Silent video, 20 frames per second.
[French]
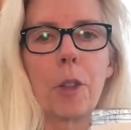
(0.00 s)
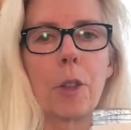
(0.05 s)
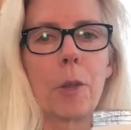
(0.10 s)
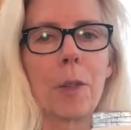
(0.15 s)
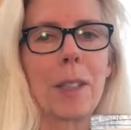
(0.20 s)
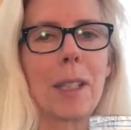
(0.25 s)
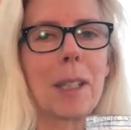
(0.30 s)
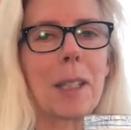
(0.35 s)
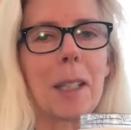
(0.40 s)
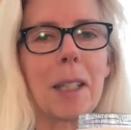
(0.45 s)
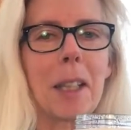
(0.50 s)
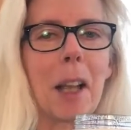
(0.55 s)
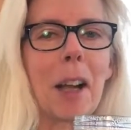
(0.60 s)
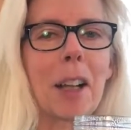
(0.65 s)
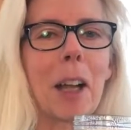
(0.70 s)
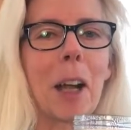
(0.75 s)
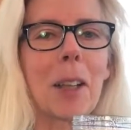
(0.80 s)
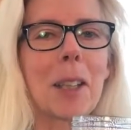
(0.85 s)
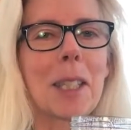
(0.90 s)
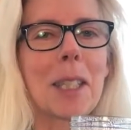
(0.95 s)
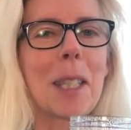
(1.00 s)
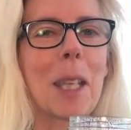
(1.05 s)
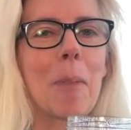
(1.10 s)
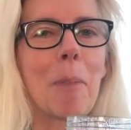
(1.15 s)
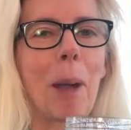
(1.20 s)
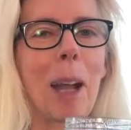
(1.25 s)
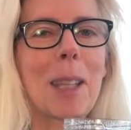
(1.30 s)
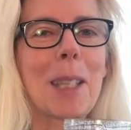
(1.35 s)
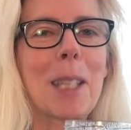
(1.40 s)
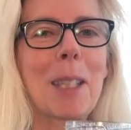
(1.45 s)
veux dire, c'est en quantité
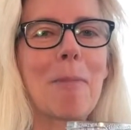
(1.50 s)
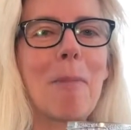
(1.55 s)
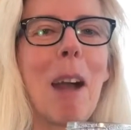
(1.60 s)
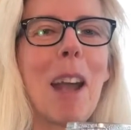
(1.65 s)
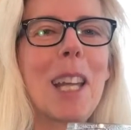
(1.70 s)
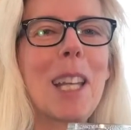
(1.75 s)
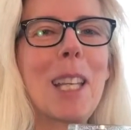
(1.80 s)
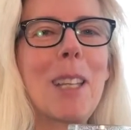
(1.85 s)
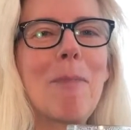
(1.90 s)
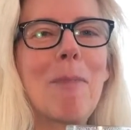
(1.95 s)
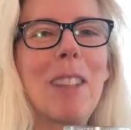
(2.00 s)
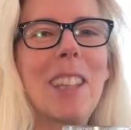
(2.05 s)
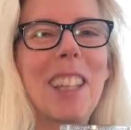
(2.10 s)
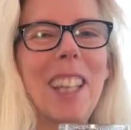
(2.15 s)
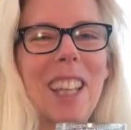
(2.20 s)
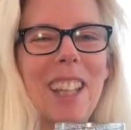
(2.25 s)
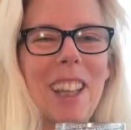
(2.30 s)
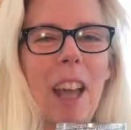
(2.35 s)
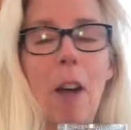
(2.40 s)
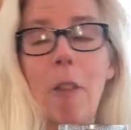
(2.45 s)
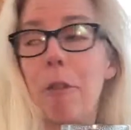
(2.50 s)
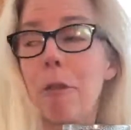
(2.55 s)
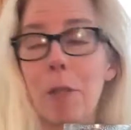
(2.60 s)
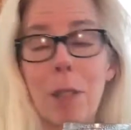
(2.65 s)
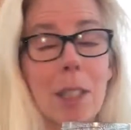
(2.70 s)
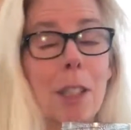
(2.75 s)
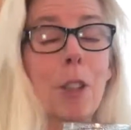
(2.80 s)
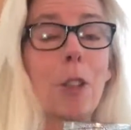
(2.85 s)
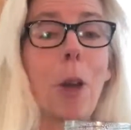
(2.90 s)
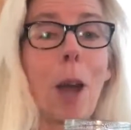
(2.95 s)
pratiquement illimitée
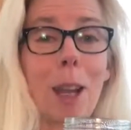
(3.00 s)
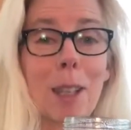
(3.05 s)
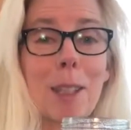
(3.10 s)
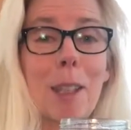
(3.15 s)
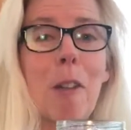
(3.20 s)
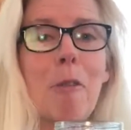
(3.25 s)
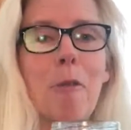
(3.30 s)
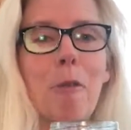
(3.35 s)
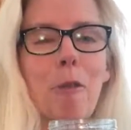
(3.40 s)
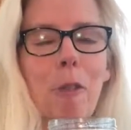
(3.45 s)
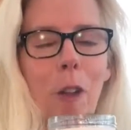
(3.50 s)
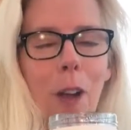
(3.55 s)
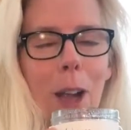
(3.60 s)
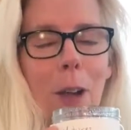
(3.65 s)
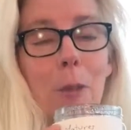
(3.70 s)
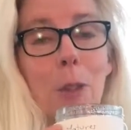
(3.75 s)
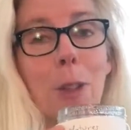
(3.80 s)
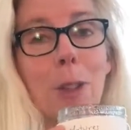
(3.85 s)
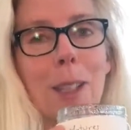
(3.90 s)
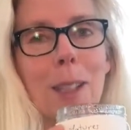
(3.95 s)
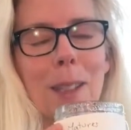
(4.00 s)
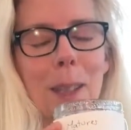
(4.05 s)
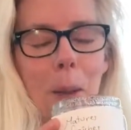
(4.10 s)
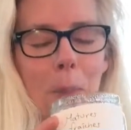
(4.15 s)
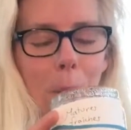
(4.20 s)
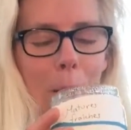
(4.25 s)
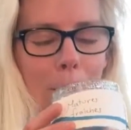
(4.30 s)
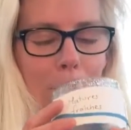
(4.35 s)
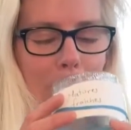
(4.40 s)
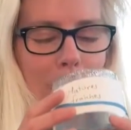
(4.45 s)
si tu as accès à une forêt où il y a des
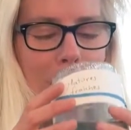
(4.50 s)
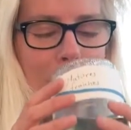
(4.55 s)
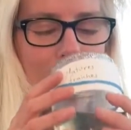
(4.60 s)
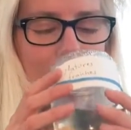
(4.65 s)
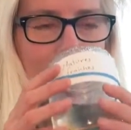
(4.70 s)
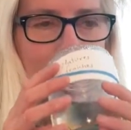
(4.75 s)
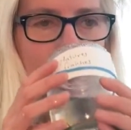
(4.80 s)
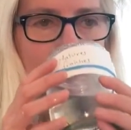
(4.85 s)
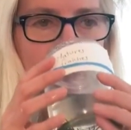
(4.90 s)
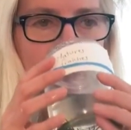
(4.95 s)
sapins, évidemment,